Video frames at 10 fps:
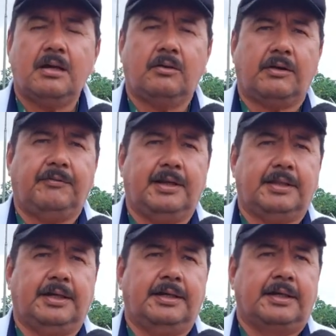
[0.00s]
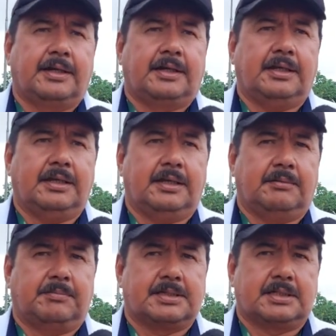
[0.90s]
lo que falta y
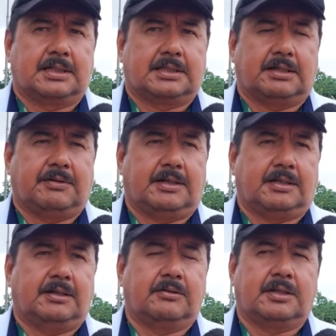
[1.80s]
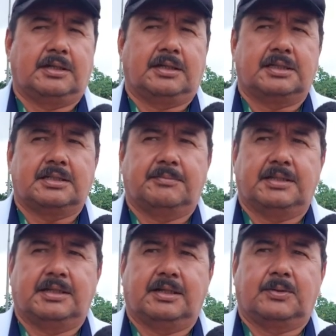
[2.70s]
empiezan a trabajar. Creo que de esa
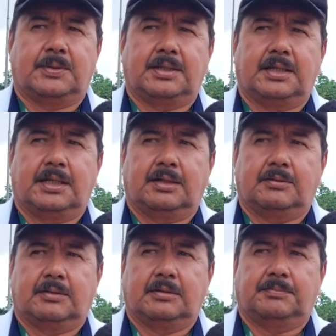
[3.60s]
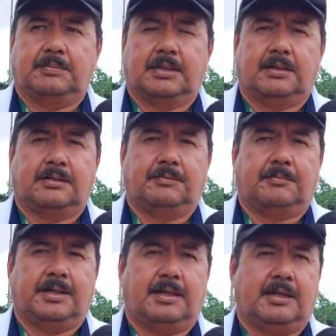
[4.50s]
manera coordinada con los padres de
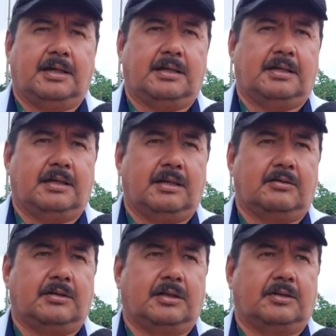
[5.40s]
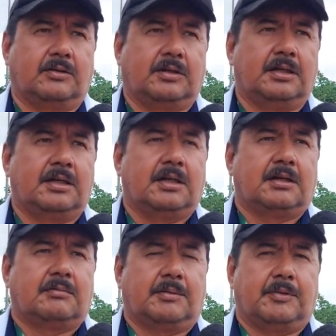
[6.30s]
familias y los directores
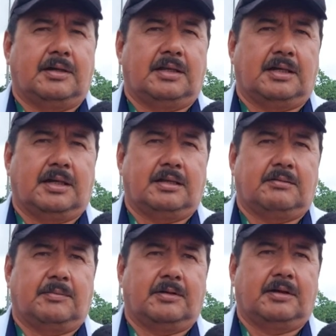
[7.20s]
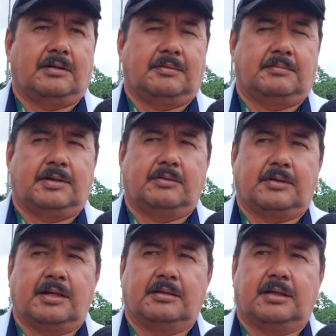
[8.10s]
vamos a llegar y vamos a
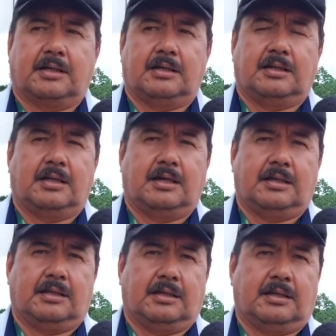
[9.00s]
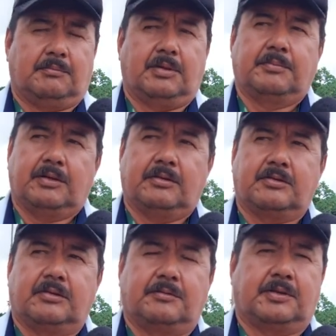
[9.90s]
mejorar la calidad de, pues
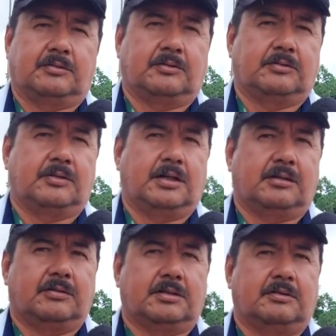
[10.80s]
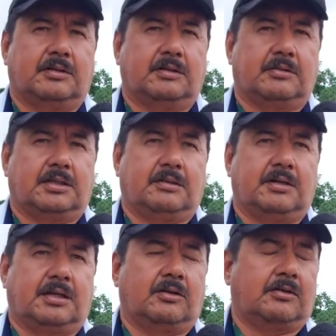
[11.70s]
y de infraestructuras en nuestra unidad
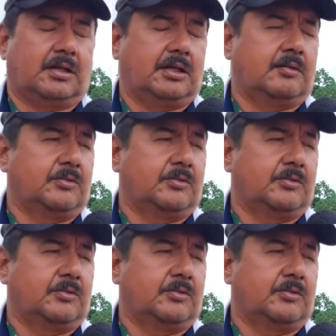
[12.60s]
educativa que lo requiere